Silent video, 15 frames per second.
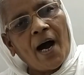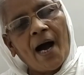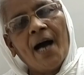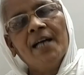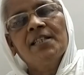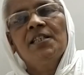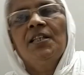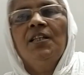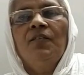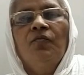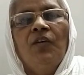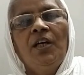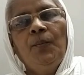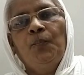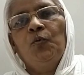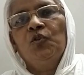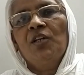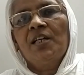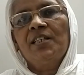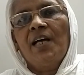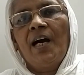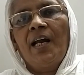आज ही वही
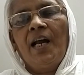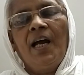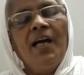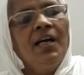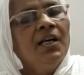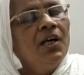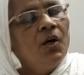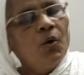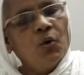पूजा जा रहा है